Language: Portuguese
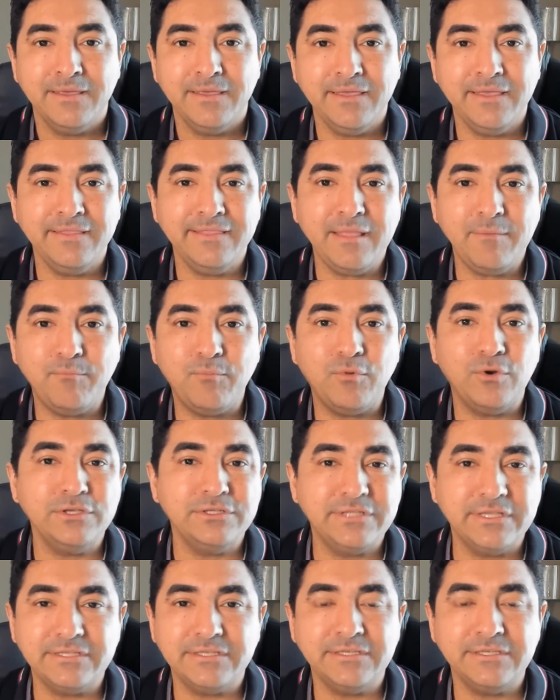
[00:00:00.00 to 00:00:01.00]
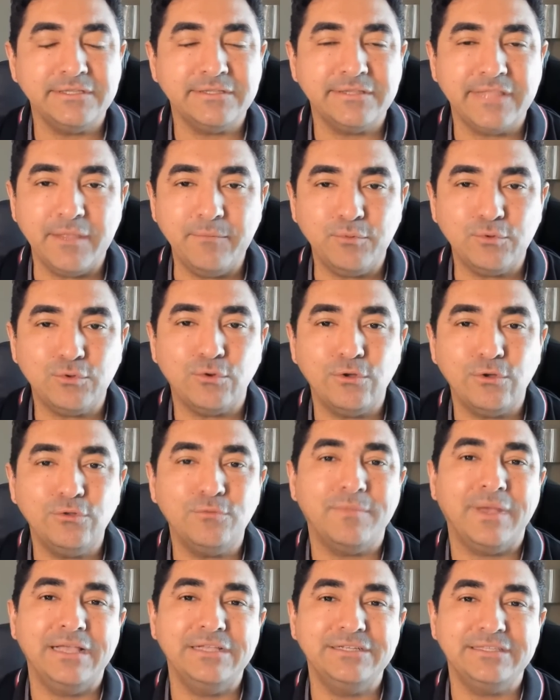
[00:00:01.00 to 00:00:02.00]
E depois desse tempo todo,
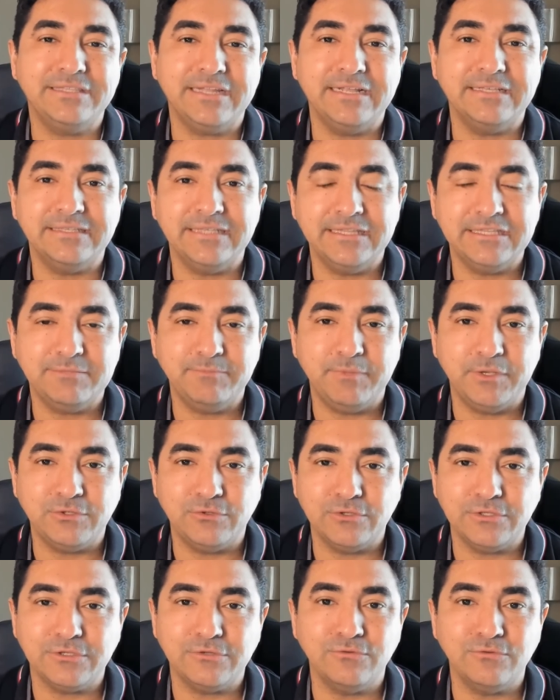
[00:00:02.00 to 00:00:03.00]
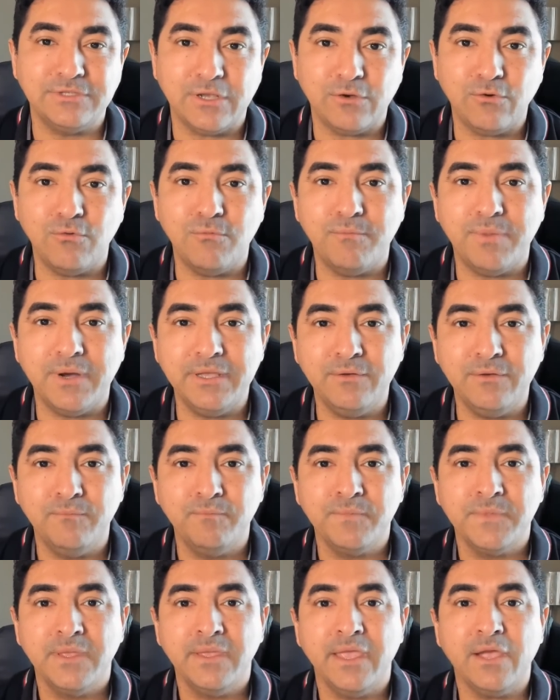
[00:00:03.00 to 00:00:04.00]
mais de 300 pessoas que nos acompanham
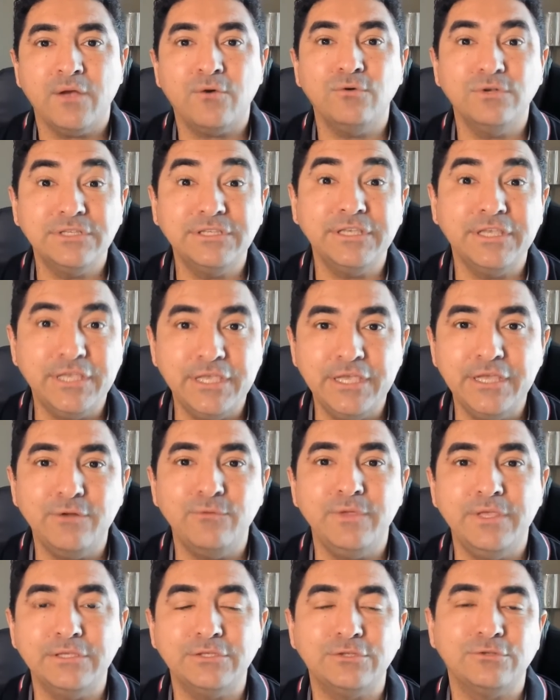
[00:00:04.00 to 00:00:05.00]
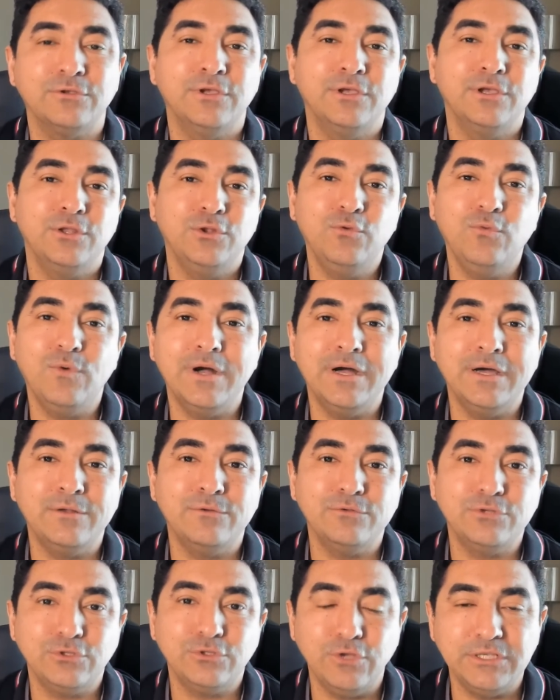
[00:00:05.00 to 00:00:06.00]
é, conseguiram isso no
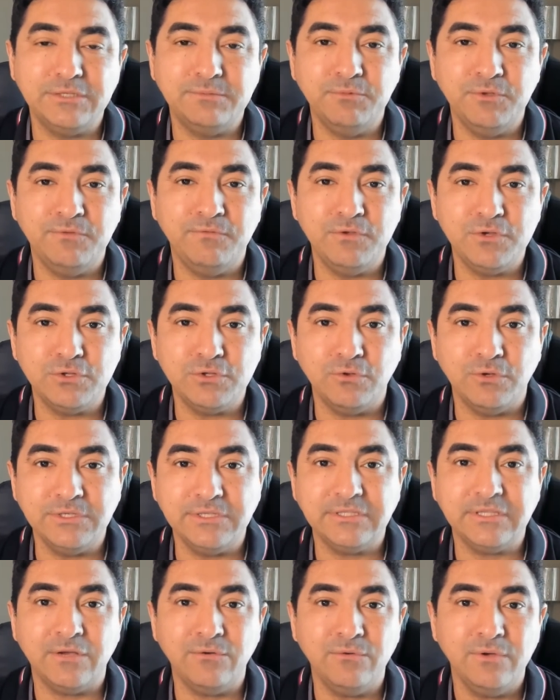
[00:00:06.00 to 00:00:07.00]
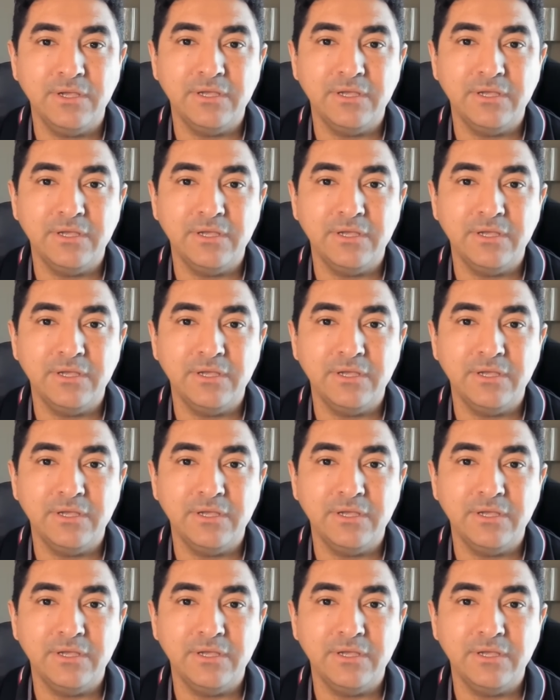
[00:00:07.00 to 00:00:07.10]
ano de 2022. Então,